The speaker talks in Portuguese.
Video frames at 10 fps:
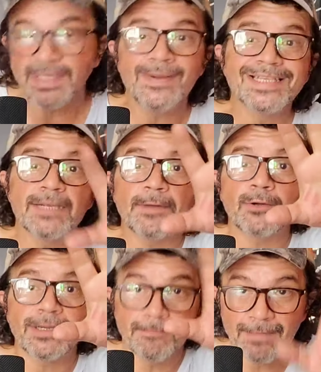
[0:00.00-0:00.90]
dar um exemplo
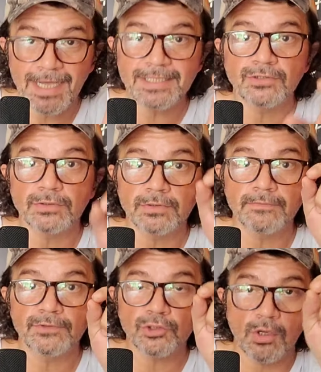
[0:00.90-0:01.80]
agora mais
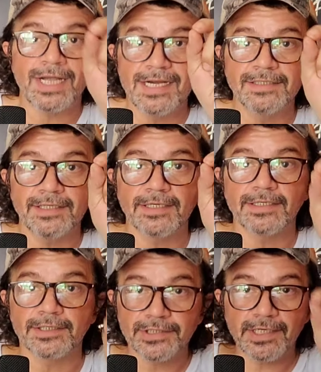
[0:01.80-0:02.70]
chocante
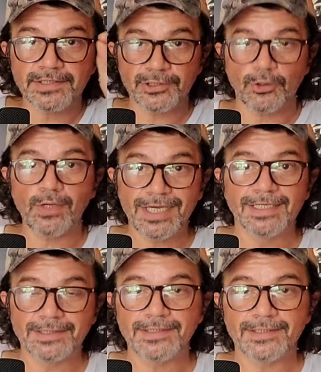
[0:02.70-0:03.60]
ainda, que chega a ser
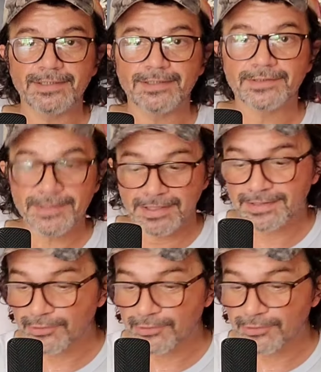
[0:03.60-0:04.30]
chocante. Chega a ser